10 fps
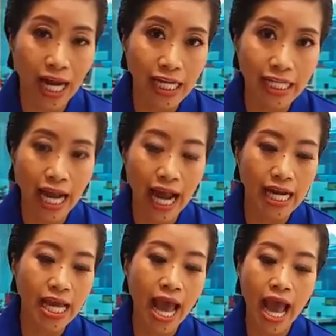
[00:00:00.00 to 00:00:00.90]
สมัยรัชกาล
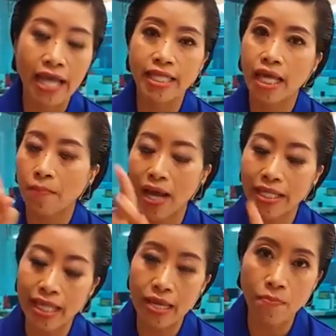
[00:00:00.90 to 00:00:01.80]
ที่5จะเก็บ
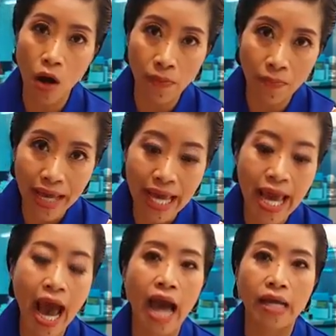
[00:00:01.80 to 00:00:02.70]
ภาษีบ่อนเบี้
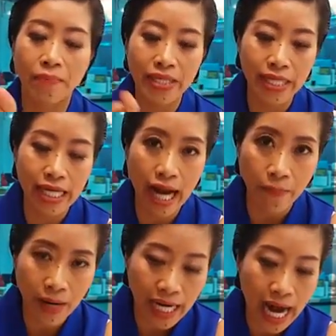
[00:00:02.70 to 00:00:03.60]
ย เก็บภาษีกา
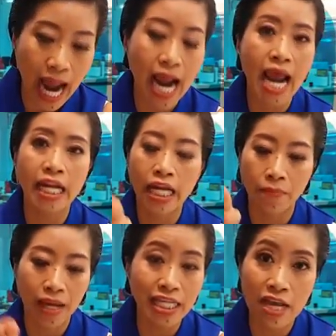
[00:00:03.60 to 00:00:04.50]
รพนนัน
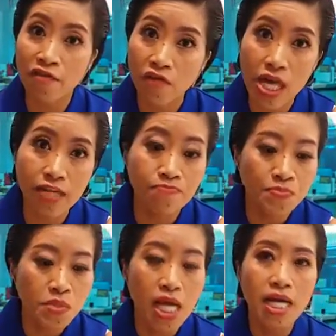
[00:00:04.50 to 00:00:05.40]
เก็บภาษีฟิน
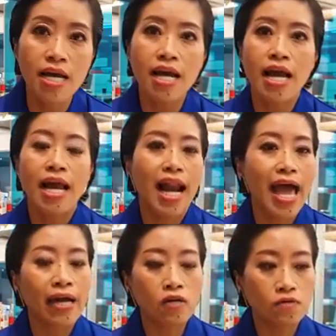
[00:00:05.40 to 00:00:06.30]

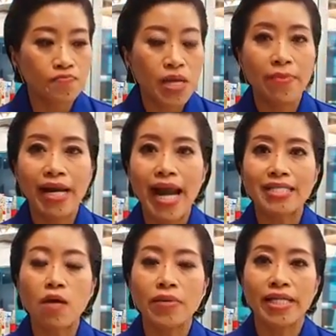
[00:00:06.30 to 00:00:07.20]
แล้วบรรดา
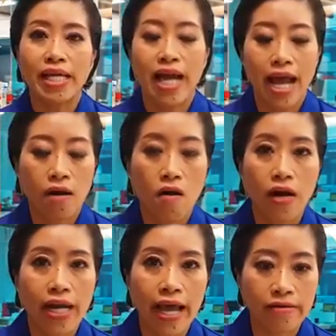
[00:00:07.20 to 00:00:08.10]
เจ้าภาษีในอาก
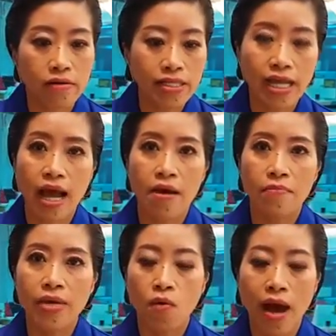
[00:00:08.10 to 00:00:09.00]
รเนี่ยก็จะ
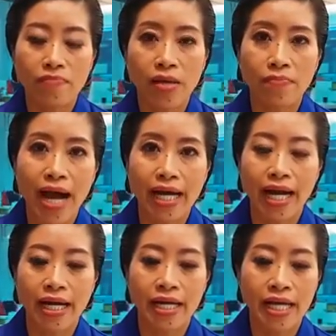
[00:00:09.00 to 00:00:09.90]
มีความสัมพัน
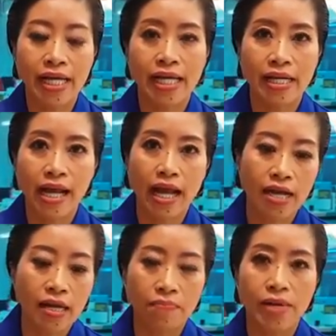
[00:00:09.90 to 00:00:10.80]
ธ์อันดีนะ
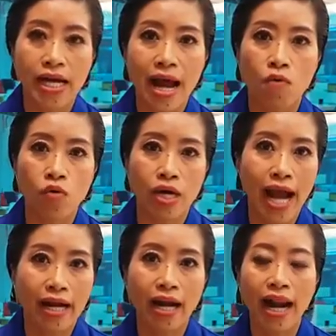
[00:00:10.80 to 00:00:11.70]
คะกับบรรดาขุน
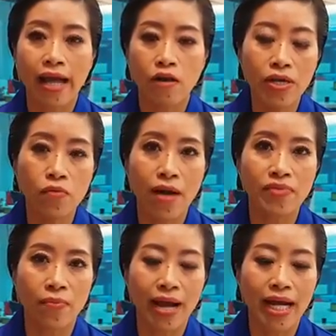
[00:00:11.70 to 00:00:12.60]
นางทั้งหลายก็มีควา
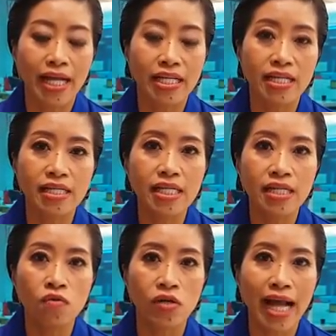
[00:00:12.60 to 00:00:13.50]
มสัมพันธ์ในเชิงเกื้
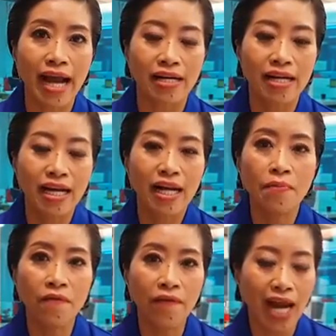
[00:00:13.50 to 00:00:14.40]
อหนุนกันแล้
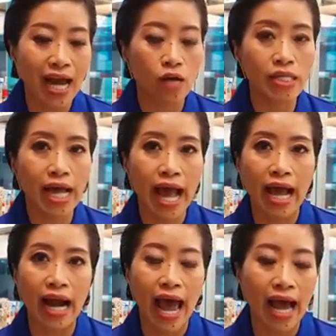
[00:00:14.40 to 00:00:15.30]
วเวลาเขาจะ
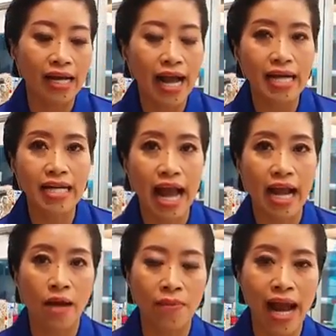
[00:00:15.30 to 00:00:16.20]
หักล้างคัดงา
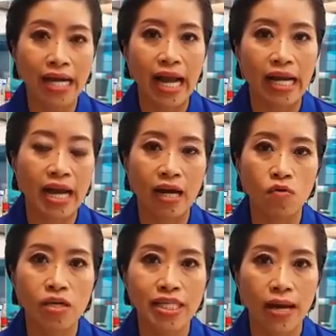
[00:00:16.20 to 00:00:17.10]
นอำนาจกันเนี่ย
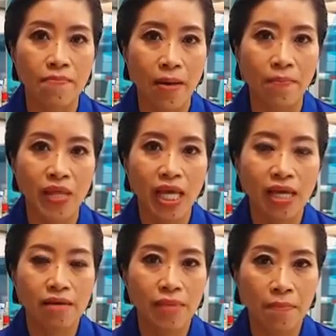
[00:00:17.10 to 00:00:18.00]
เขาก็จะแบบ
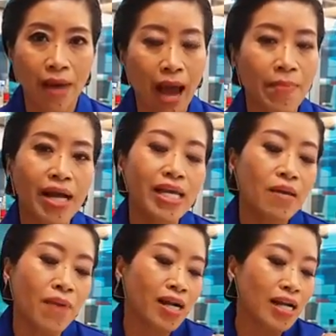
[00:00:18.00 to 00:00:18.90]
แบบปราบอ้าง
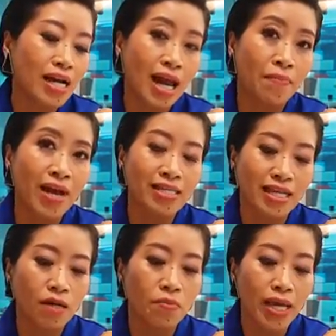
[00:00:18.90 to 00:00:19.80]
ยี่มั่งหรืออะไรมั่ง
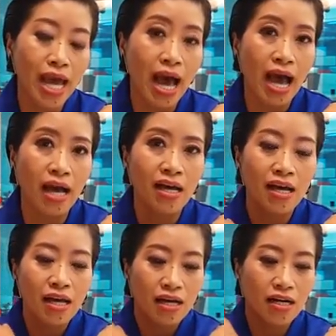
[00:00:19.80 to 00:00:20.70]
แต่เจ้าพญา
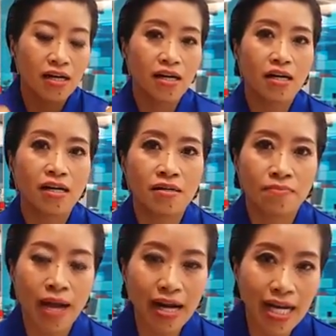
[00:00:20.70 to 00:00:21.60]

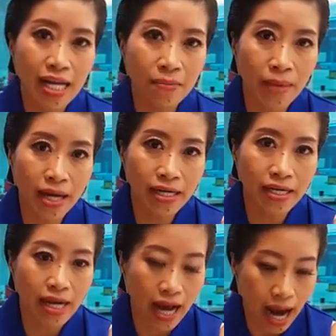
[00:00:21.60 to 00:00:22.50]
พักดีพั
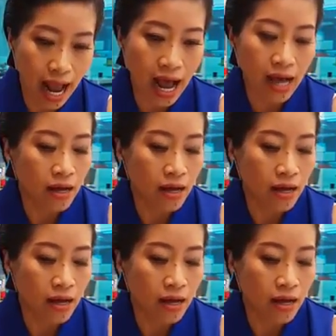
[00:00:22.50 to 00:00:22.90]
ทรา